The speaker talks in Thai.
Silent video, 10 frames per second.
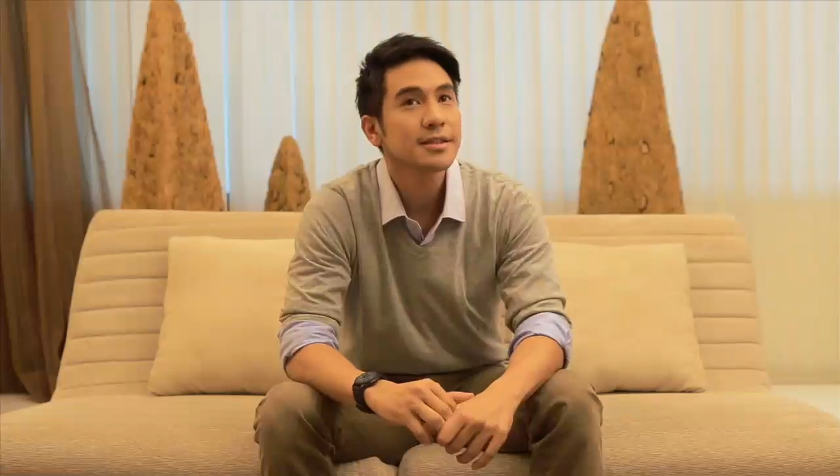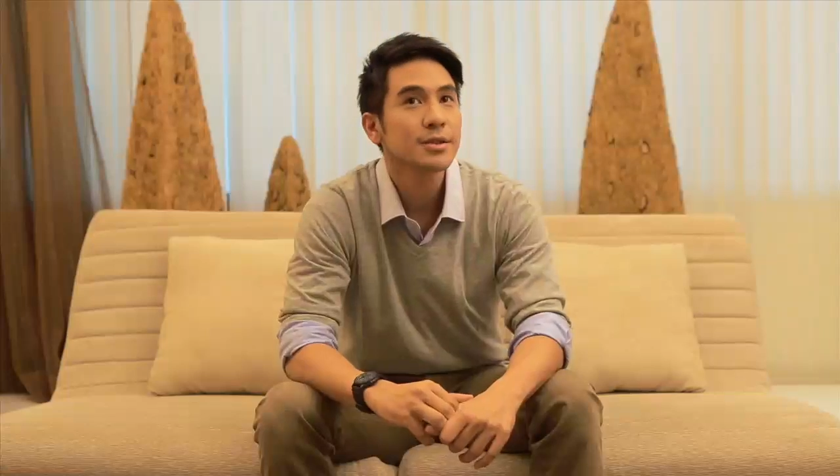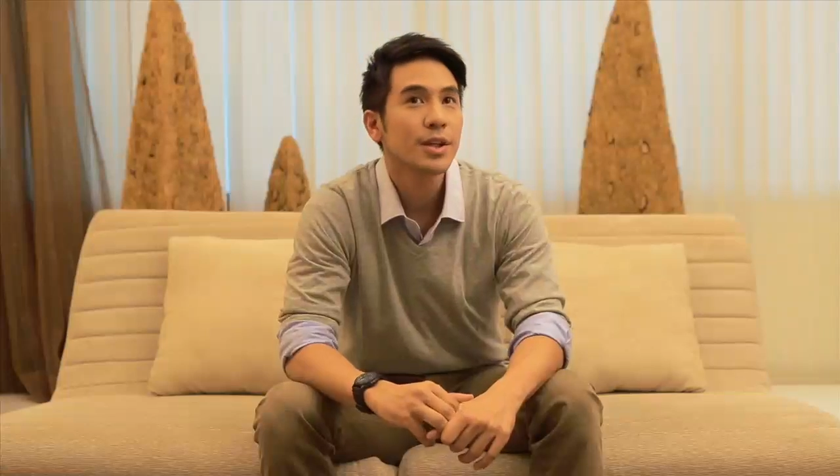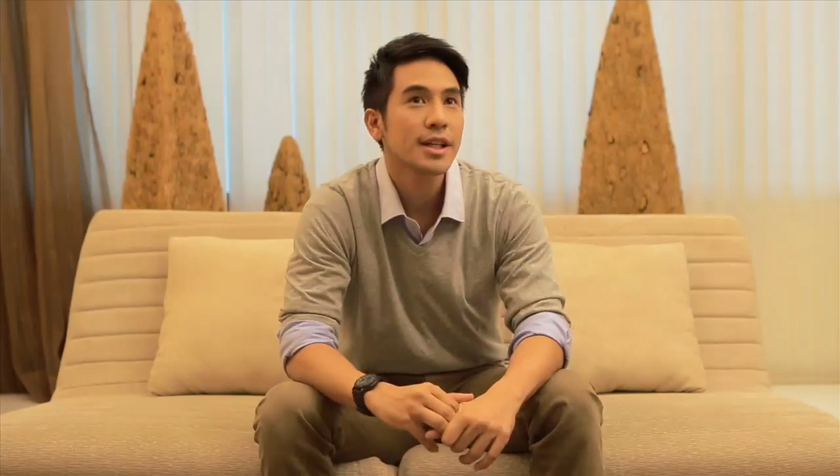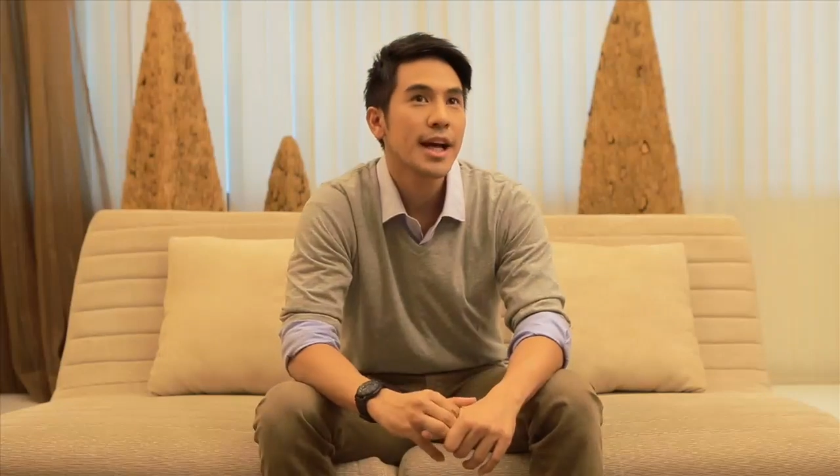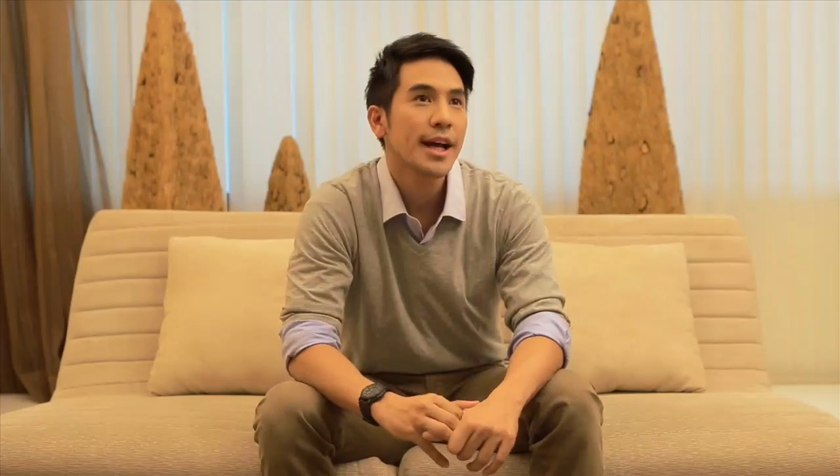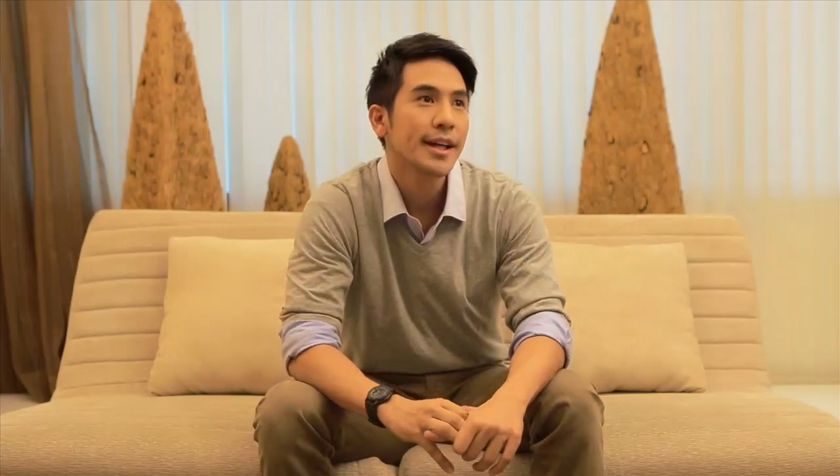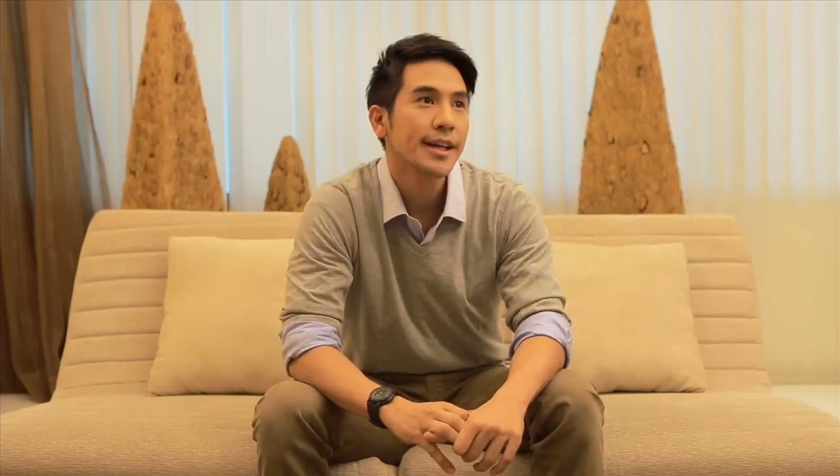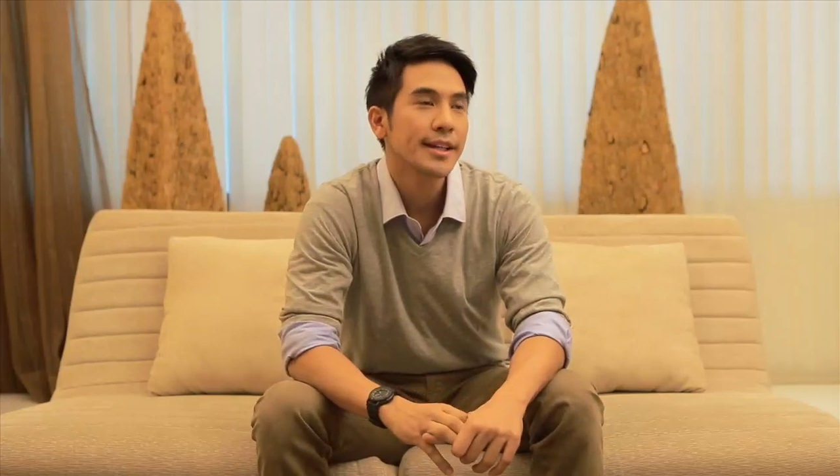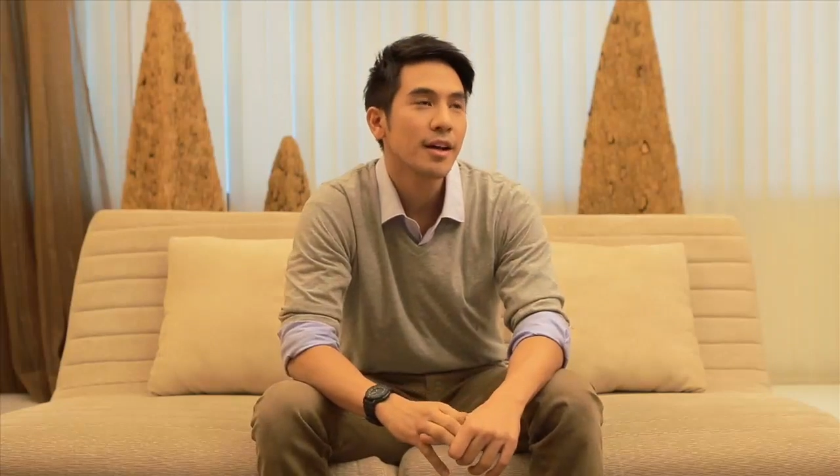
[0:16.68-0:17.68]
ส่วนใหญ่
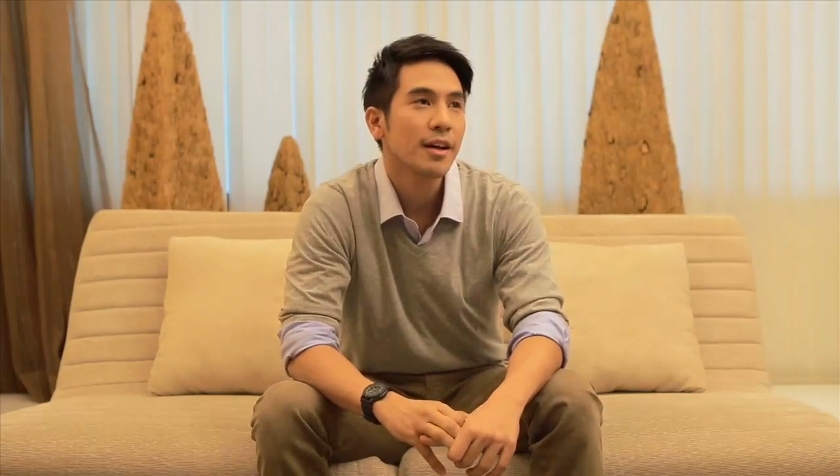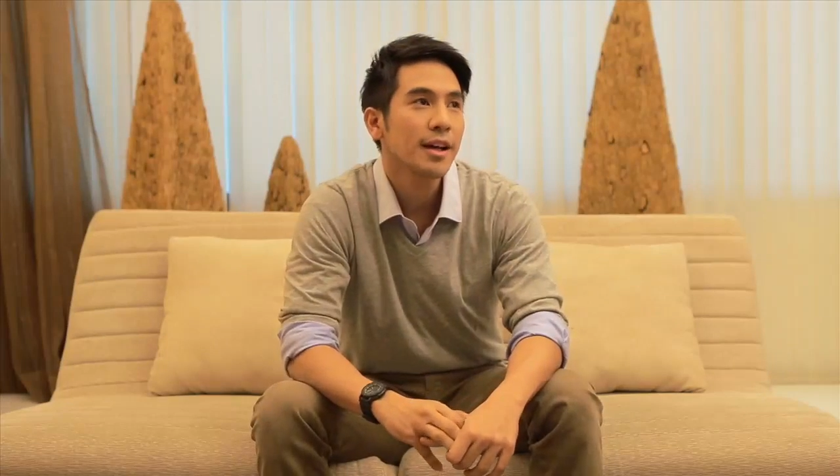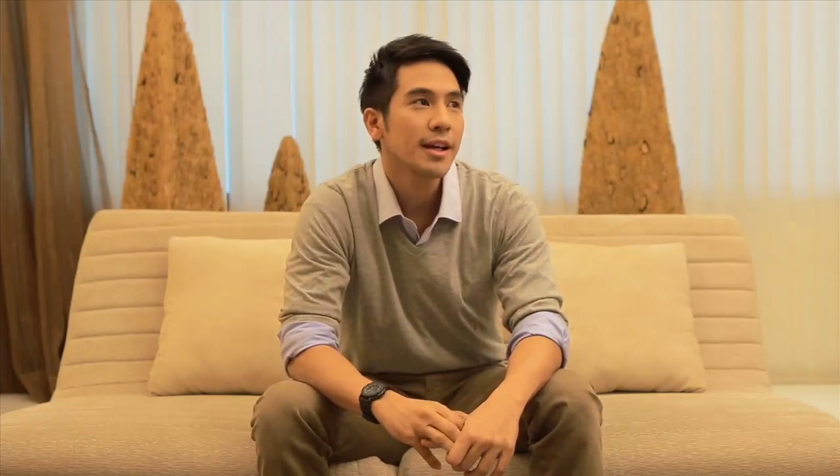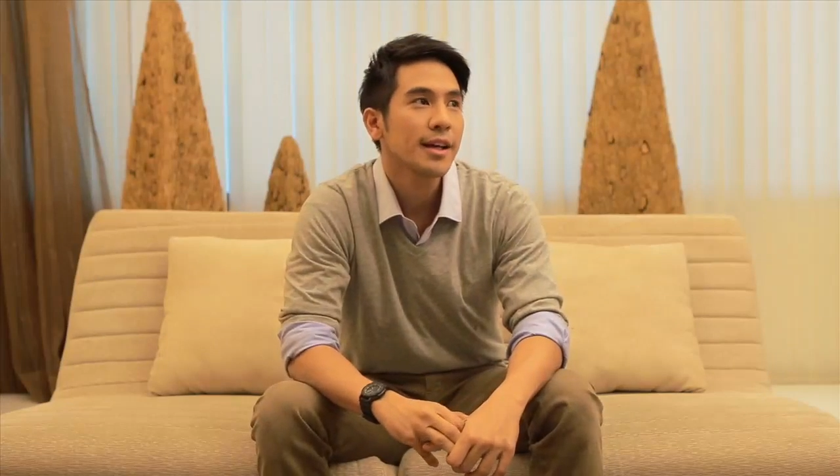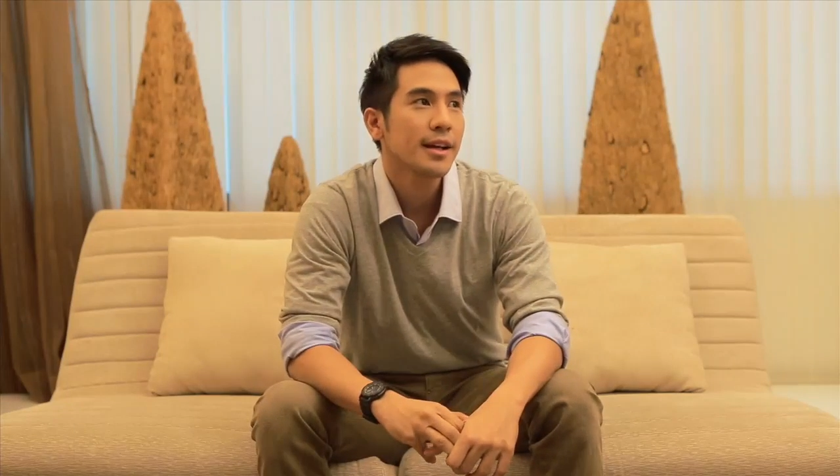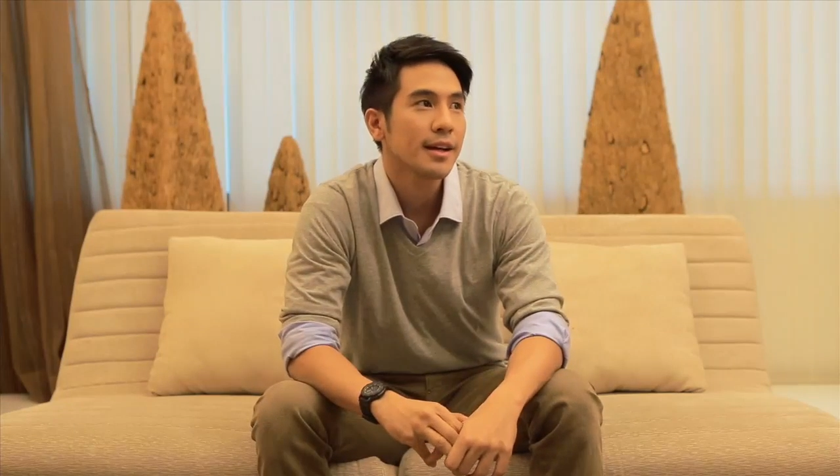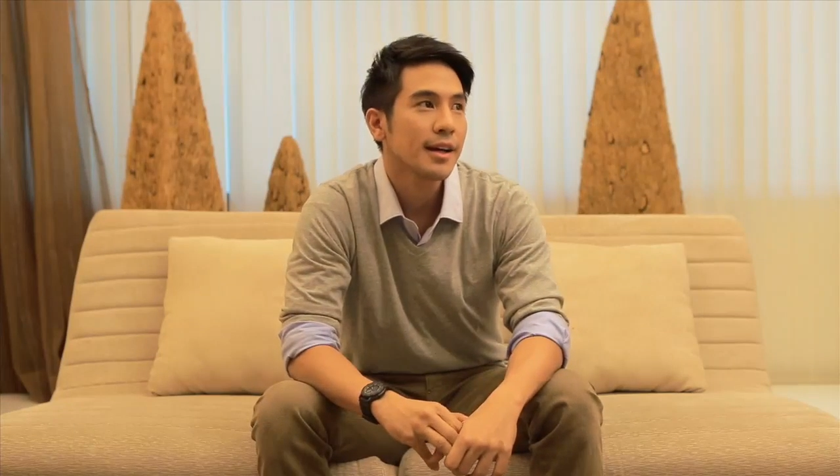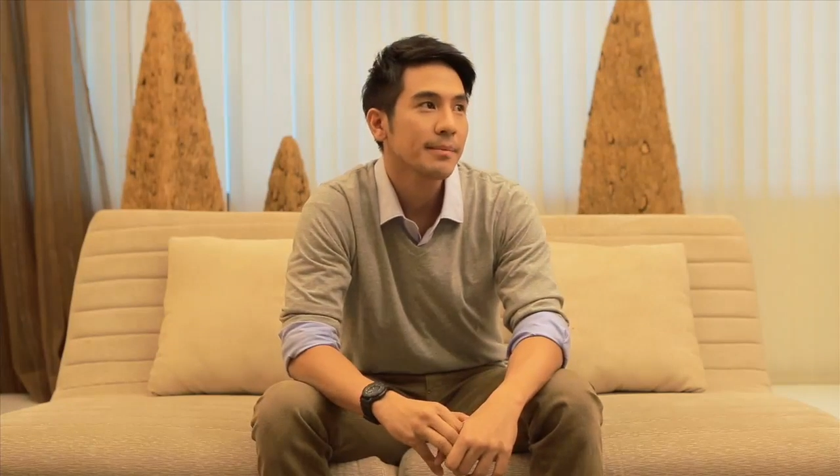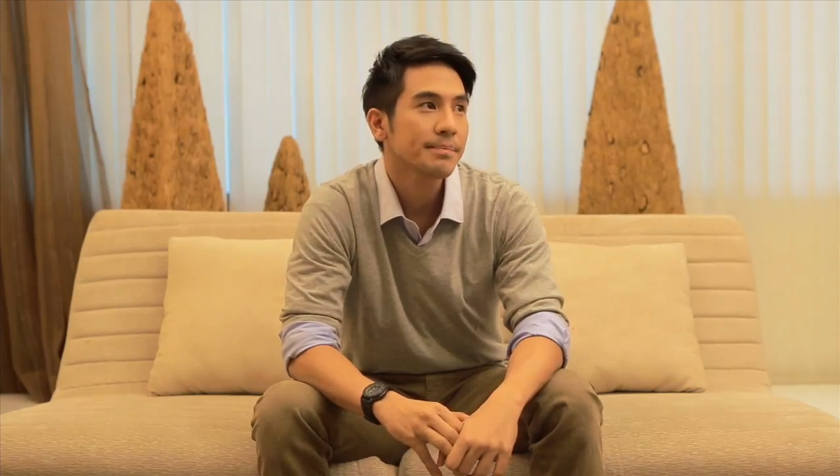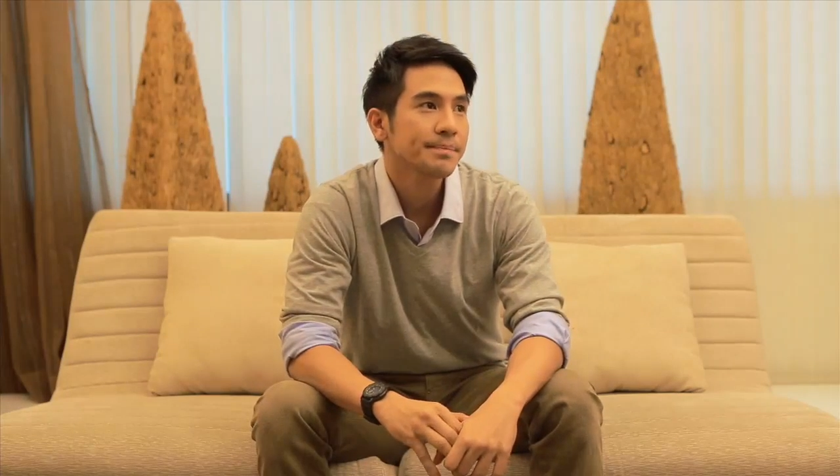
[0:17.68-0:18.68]
ตอนเรียนเหรอ
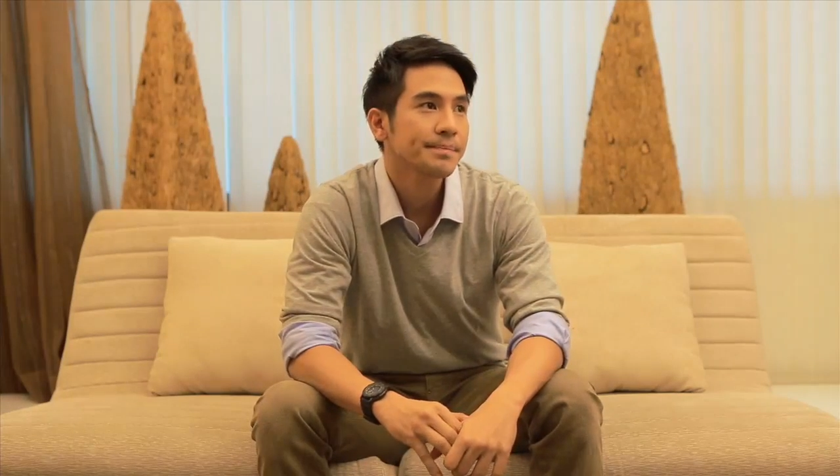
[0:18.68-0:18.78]
ครับ